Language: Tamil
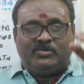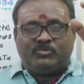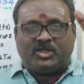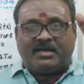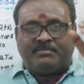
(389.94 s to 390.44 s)

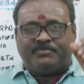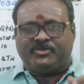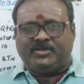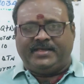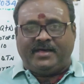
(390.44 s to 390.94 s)
முதலாம்
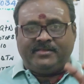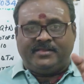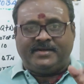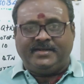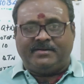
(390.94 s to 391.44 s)
பத்தில் யாது
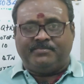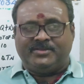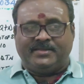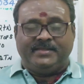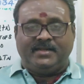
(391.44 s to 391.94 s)
ரெண்டாம்
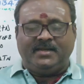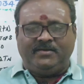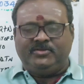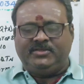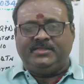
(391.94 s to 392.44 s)
பத்து
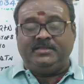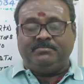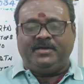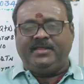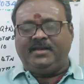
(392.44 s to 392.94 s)
இதெல்லாம் வந்து இந்த
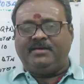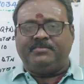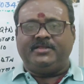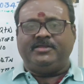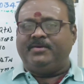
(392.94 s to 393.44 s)
மாதிரியெல்லாம்
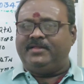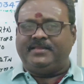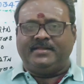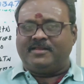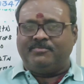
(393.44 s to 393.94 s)
மாற்றி
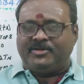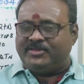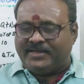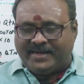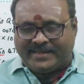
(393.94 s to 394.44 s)
மாற்றி
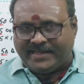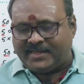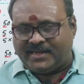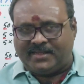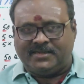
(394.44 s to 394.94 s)
நிரல்படுத்துகளை
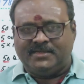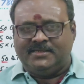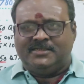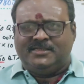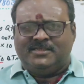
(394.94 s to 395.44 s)
கேட்கலாம்
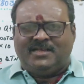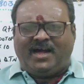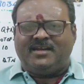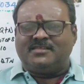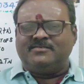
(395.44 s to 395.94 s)

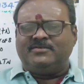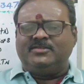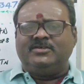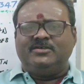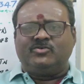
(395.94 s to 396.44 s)
அடுத்தது
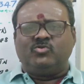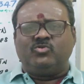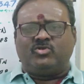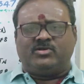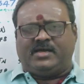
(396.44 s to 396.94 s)
வந்து
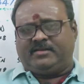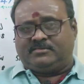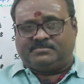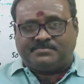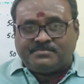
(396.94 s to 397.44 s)
கூற்று
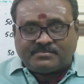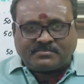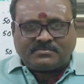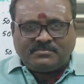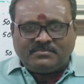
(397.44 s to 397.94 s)
காரணம்
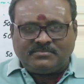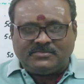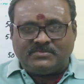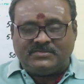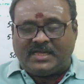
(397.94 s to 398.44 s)

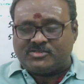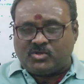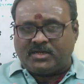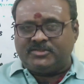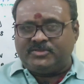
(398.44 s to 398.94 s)
நான்
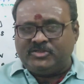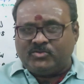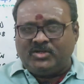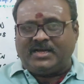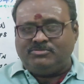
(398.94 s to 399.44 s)
சொல்கிறது வந்து
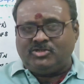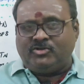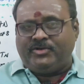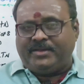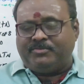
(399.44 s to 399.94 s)
உங்களுக்கு
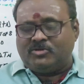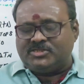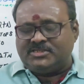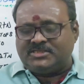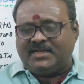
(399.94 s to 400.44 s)
அப்ஜெக்டிவ் டைப்
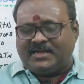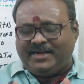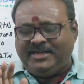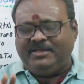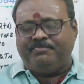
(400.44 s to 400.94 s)
கொஸ்டின்ஸில்
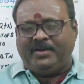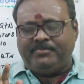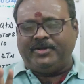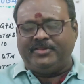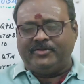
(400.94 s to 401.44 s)
கண்டிப்பாக
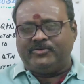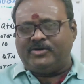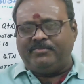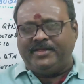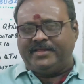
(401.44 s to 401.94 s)
இப்படி
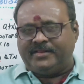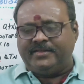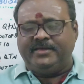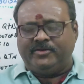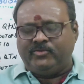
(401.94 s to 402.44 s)
இருக்கும்
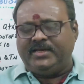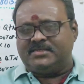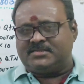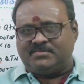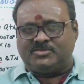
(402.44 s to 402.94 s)
அப்படிங்கிறது என்னுடைய
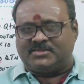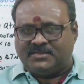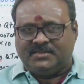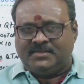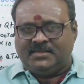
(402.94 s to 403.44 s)
அசம்சன்
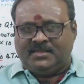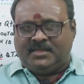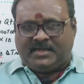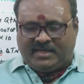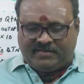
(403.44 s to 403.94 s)

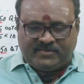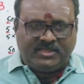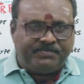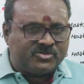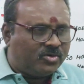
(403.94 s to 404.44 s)
நான் வந்து
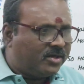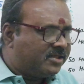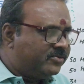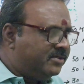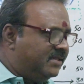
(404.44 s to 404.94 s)
இப்போ
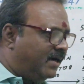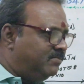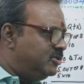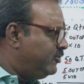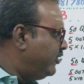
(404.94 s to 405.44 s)
சொல்கிறது வந்து இந்த
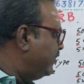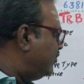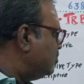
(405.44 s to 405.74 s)
அப்ஜெக்டிவ் டைப்